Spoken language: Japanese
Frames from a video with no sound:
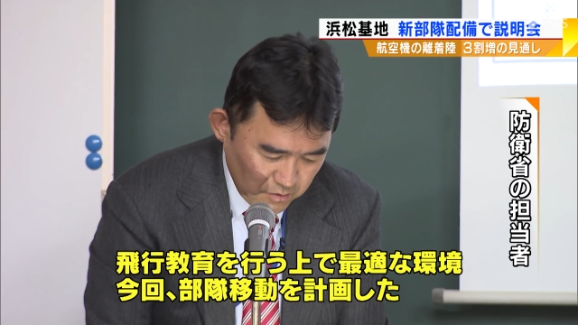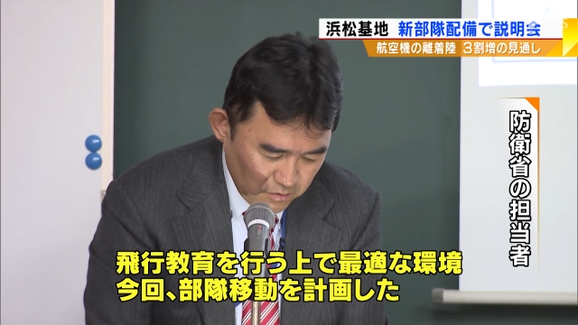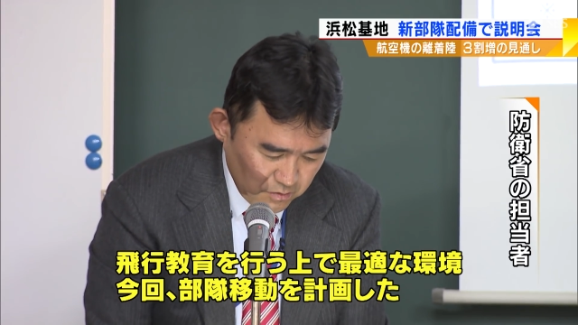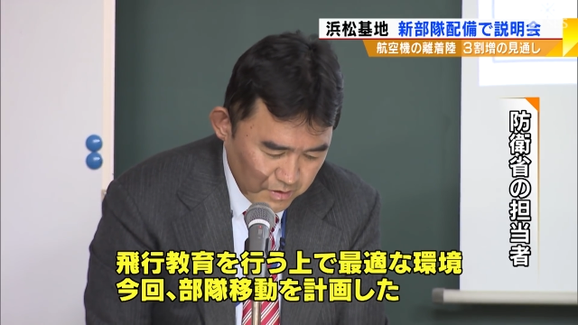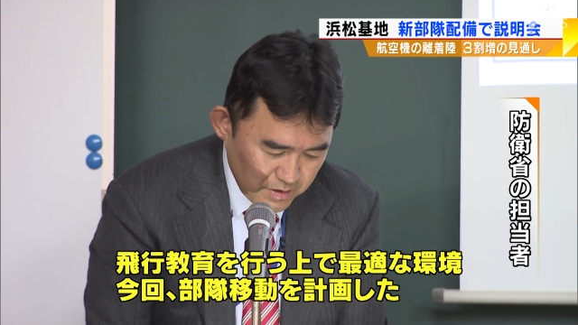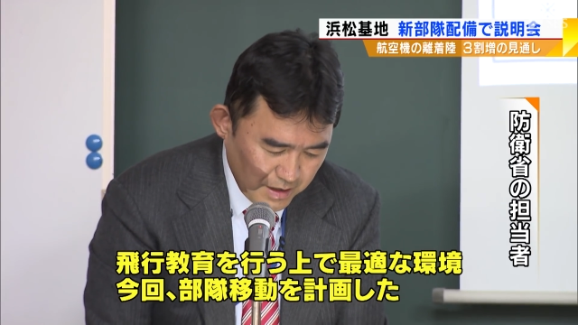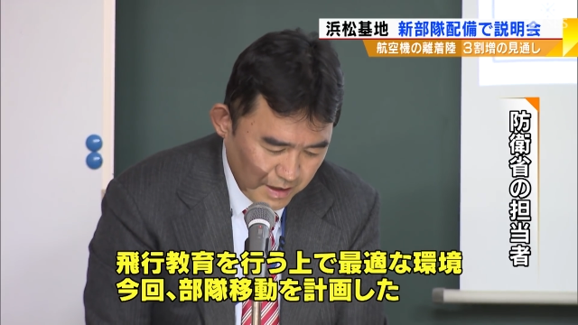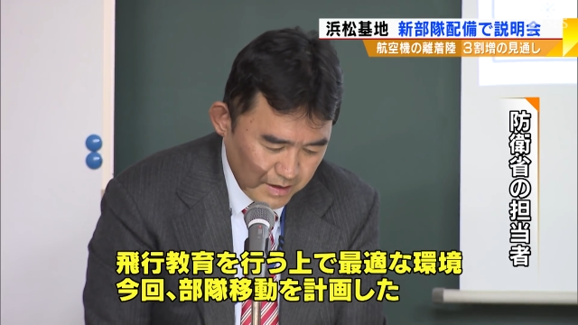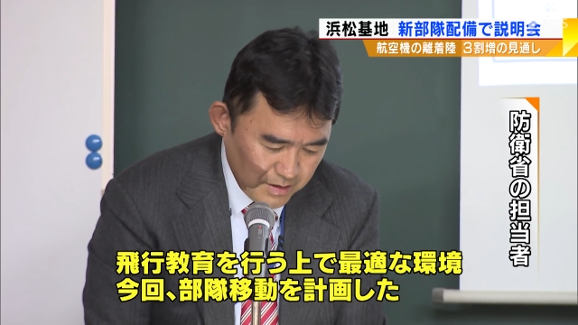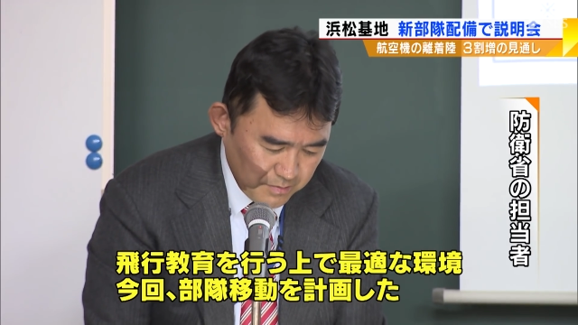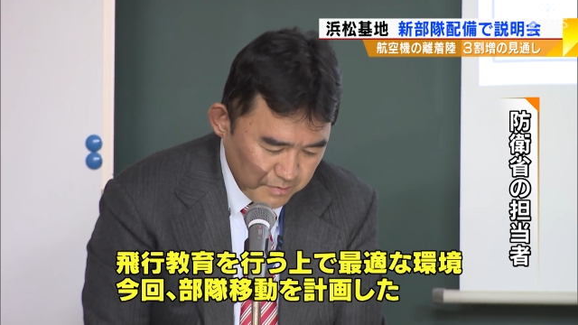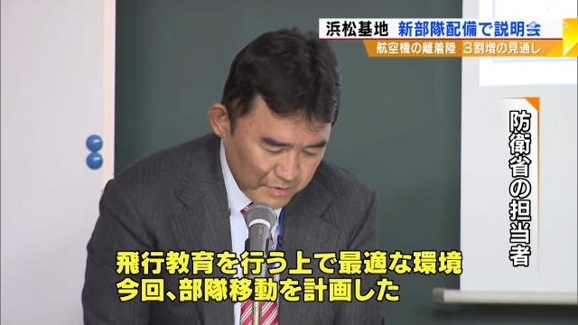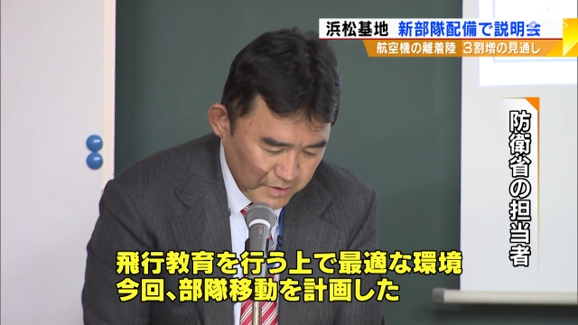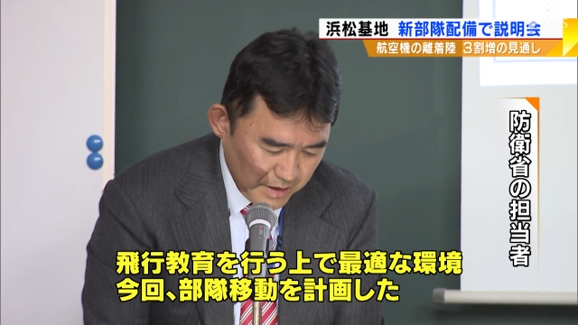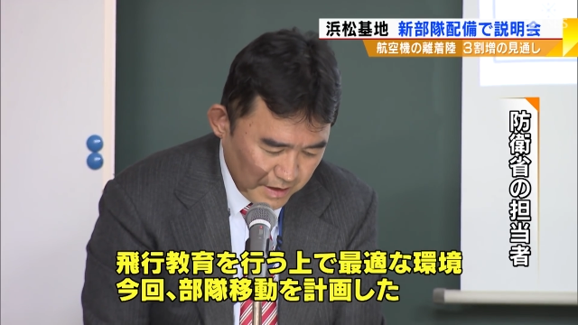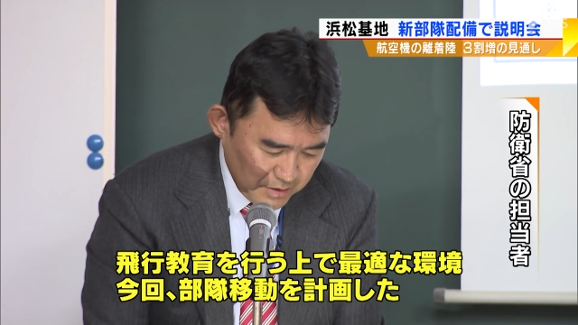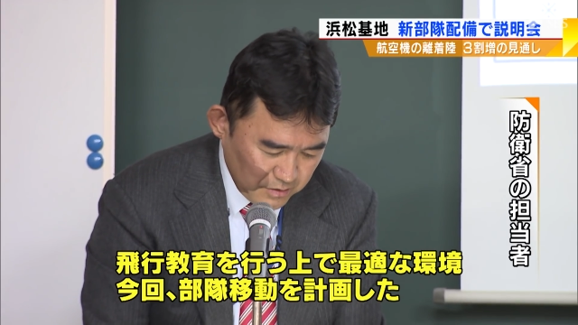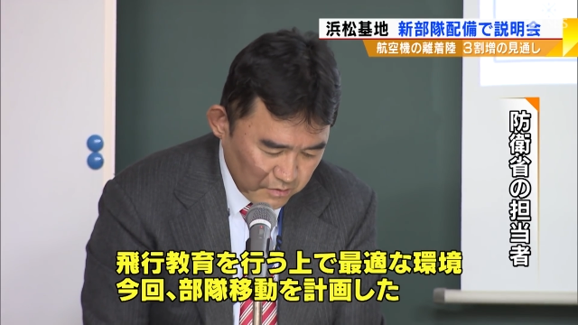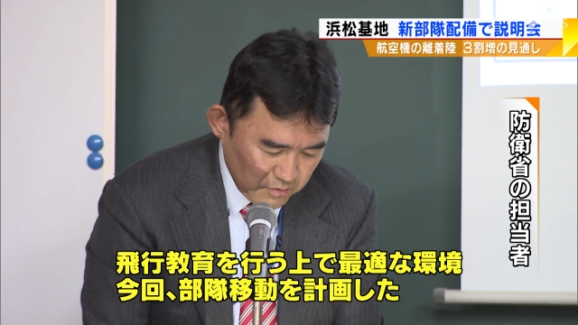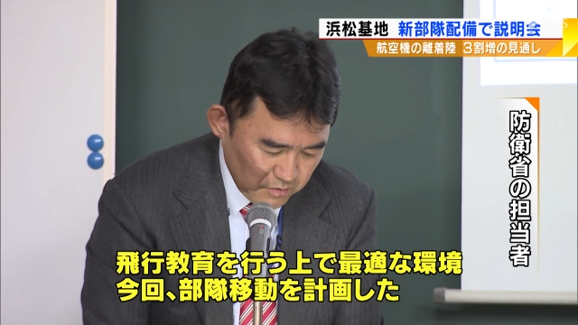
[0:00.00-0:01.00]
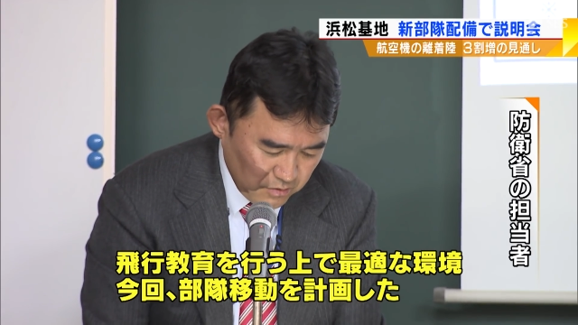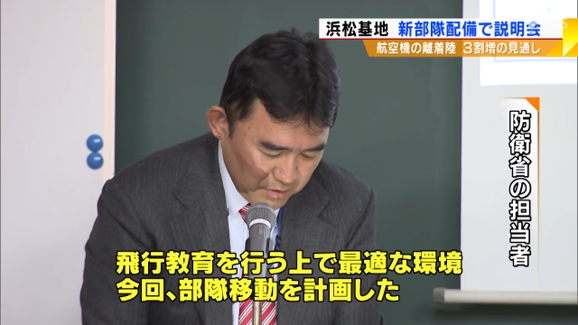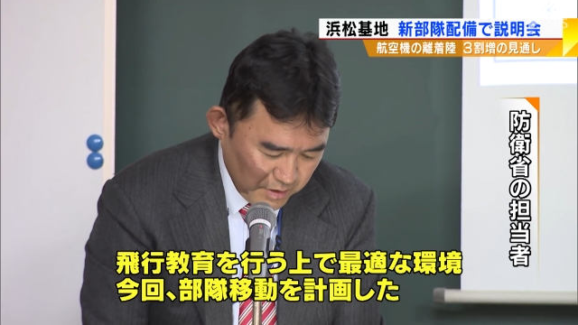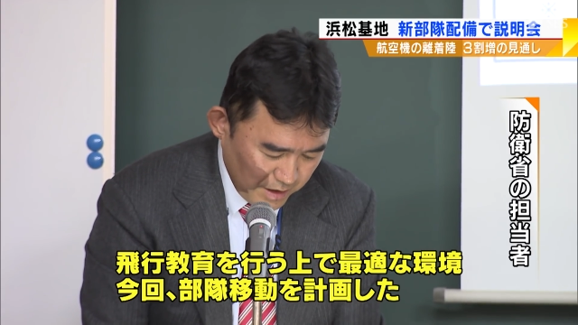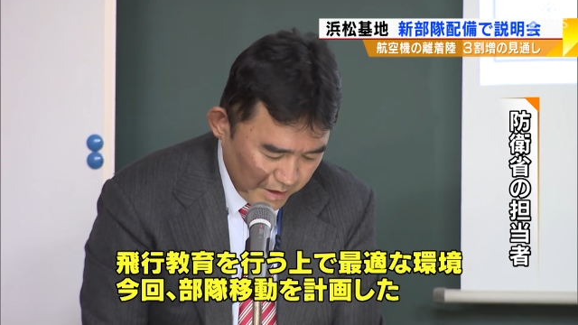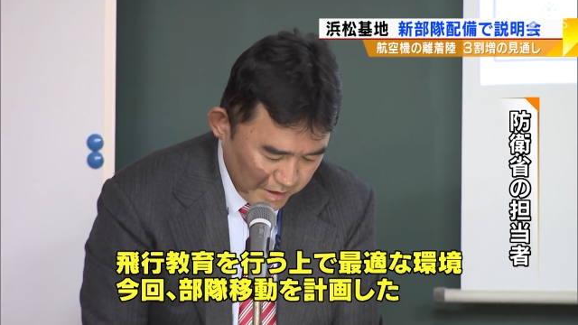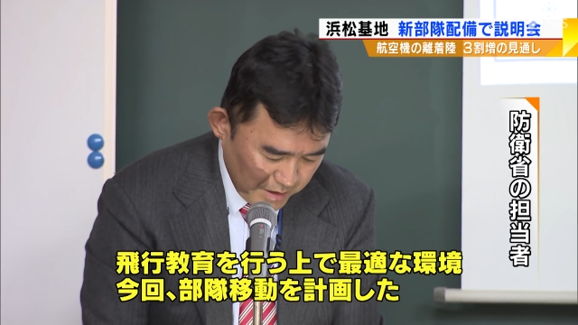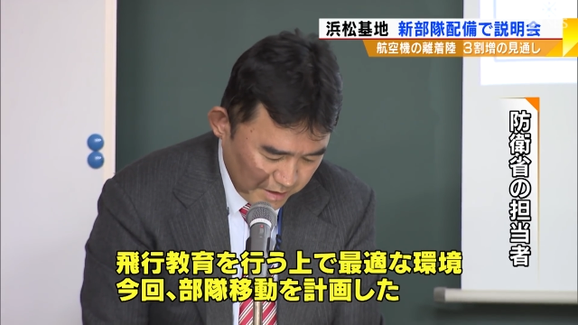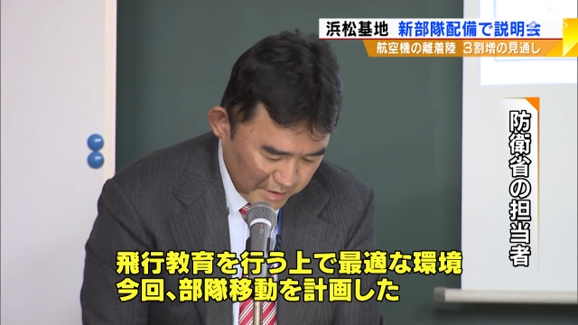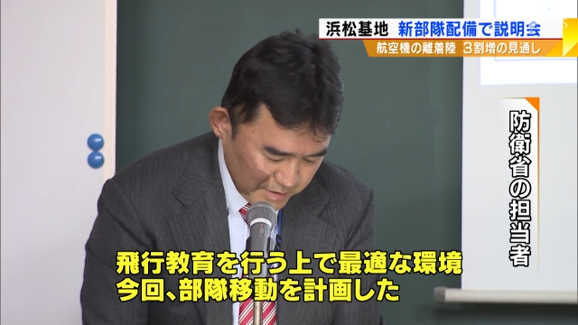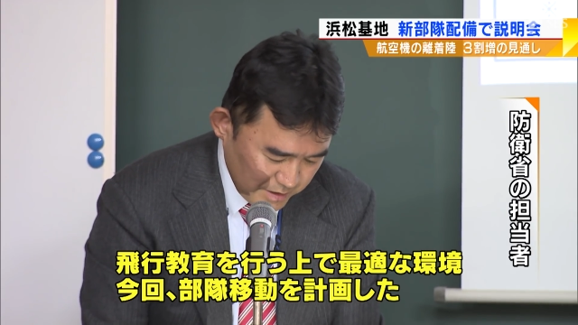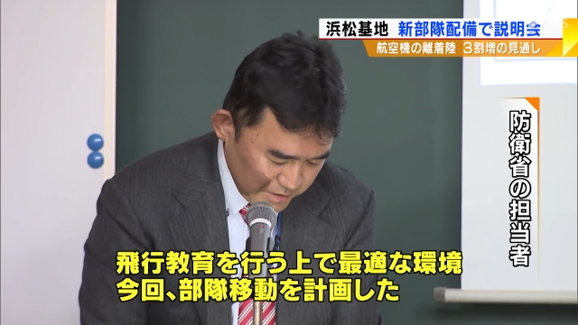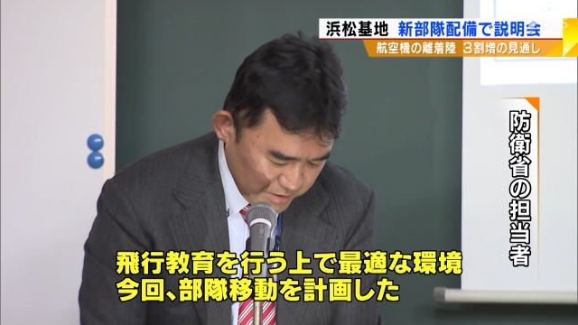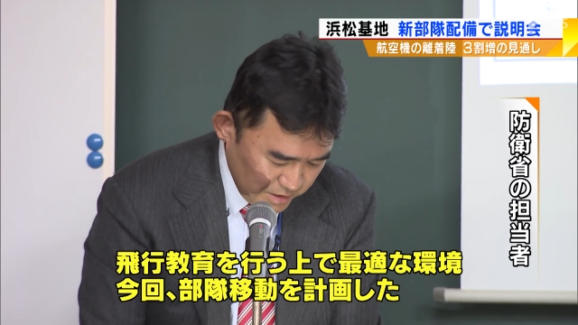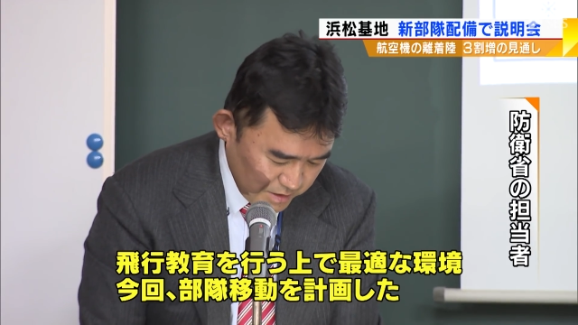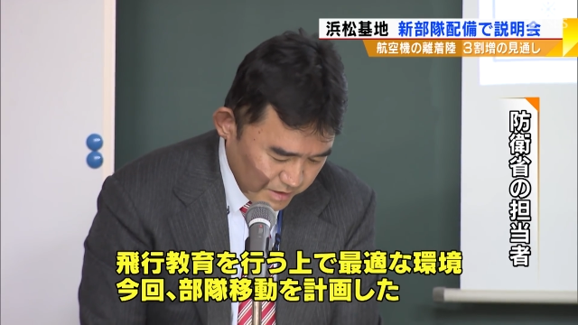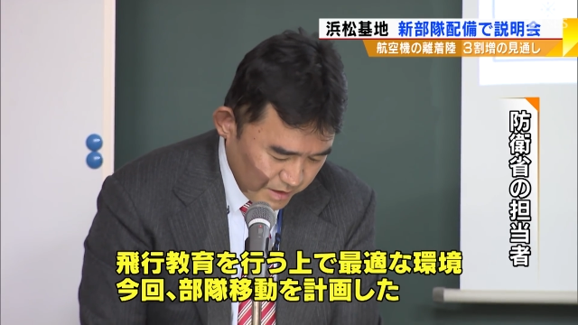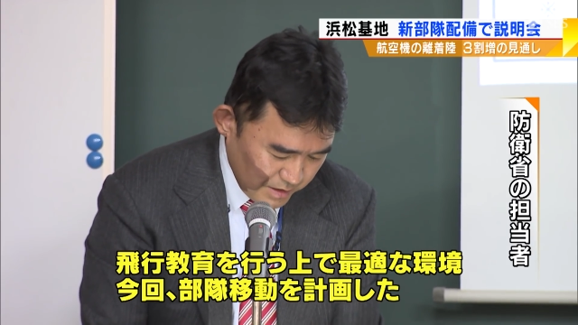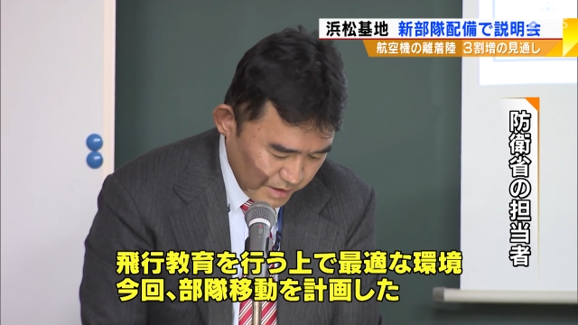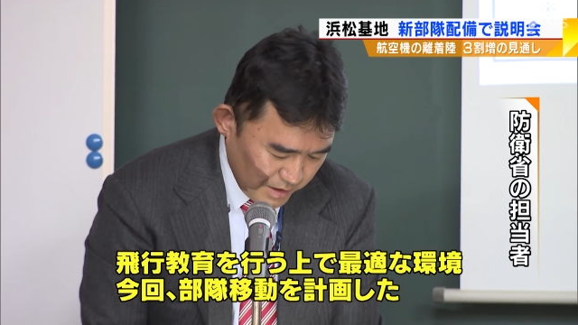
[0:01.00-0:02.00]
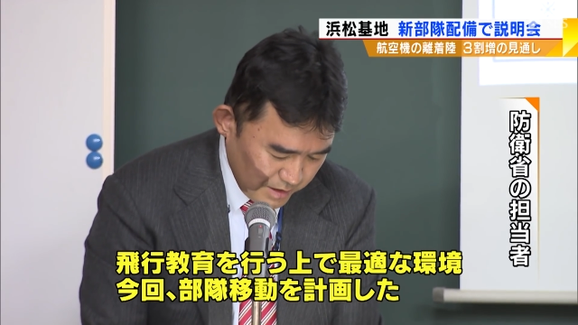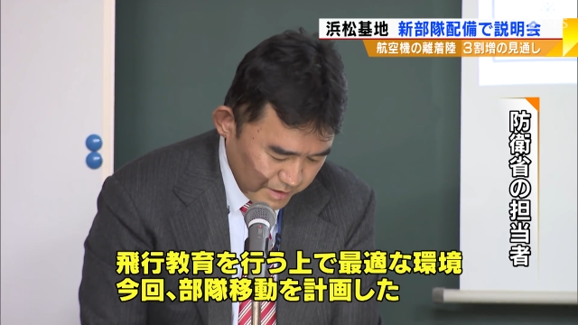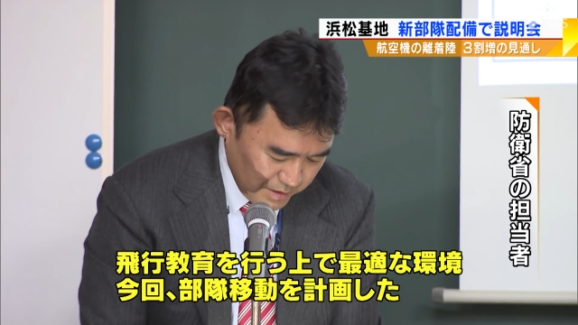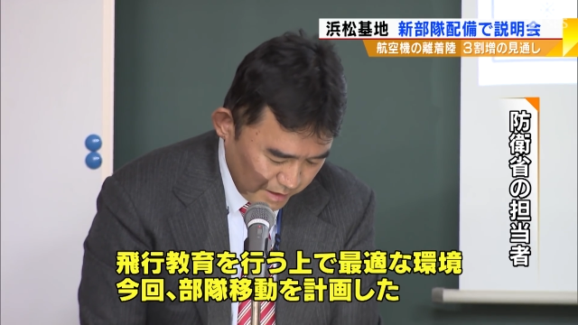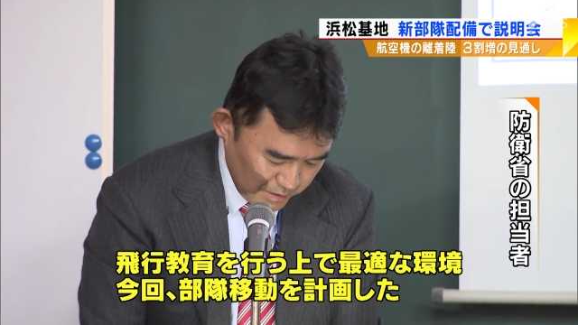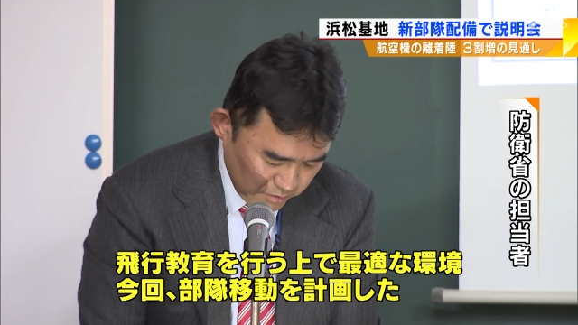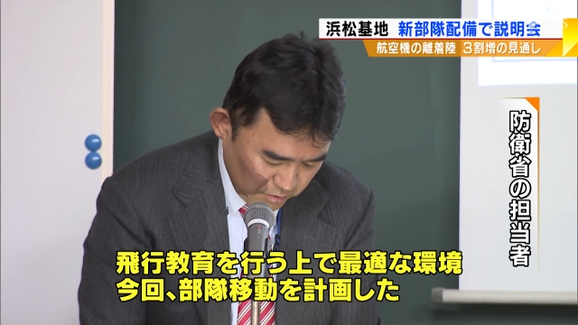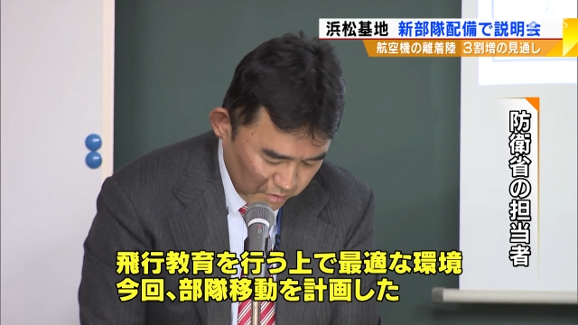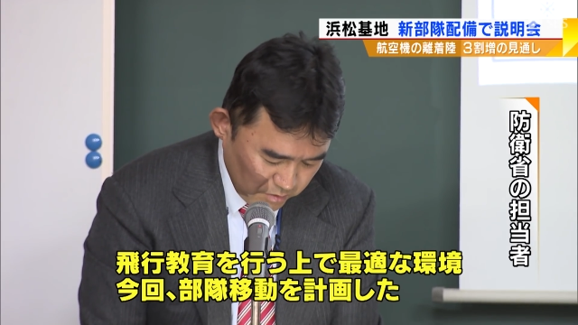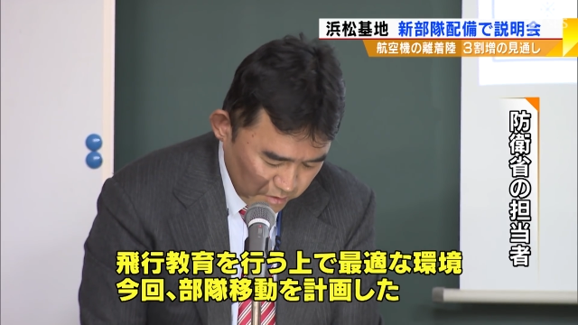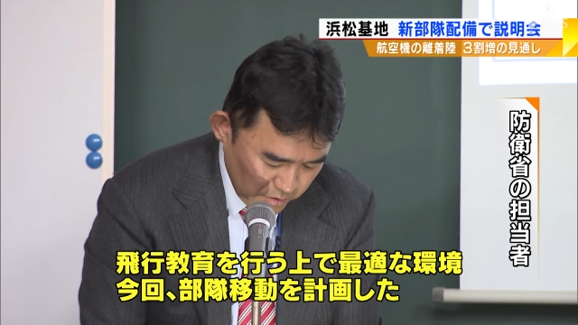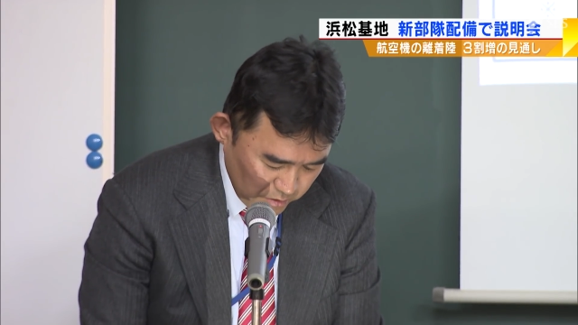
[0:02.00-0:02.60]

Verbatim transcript: 今回部材を計画させていただいたと